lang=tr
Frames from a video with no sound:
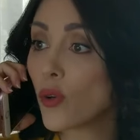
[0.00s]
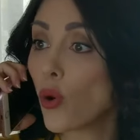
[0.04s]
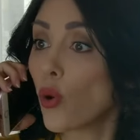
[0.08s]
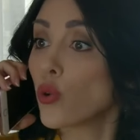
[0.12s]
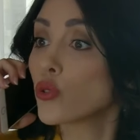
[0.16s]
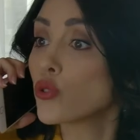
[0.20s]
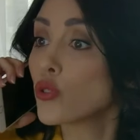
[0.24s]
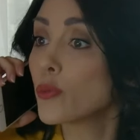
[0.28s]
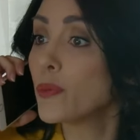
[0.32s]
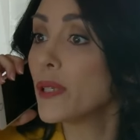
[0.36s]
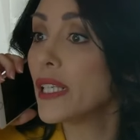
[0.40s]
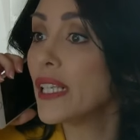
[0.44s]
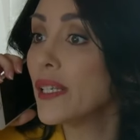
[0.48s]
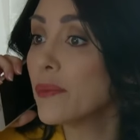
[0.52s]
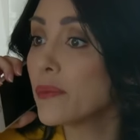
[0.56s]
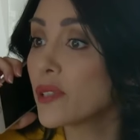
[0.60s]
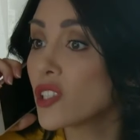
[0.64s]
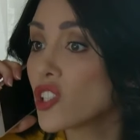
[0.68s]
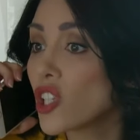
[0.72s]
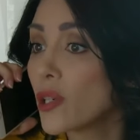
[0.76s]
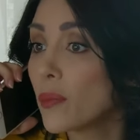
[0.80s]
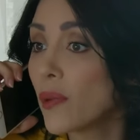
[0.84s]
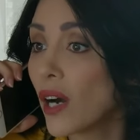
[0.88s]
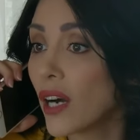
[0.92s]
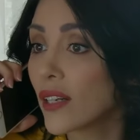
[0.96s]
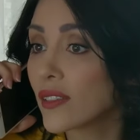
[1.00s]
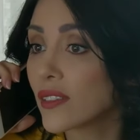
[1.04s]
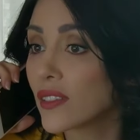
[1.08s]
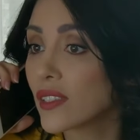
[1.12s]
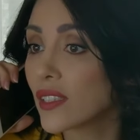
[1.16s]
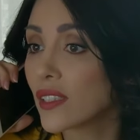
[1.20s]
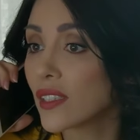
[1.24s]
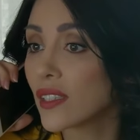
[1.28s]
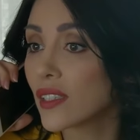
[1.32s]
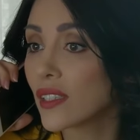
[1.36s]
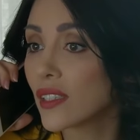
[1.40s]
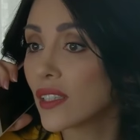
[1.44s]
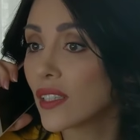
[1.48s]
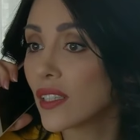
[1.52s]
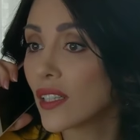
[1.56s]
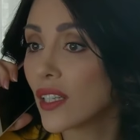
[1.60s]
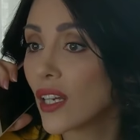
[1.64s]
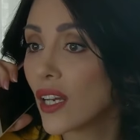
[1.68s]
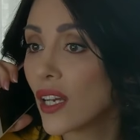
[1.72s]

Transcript: Onu bilemeyeceğim artık.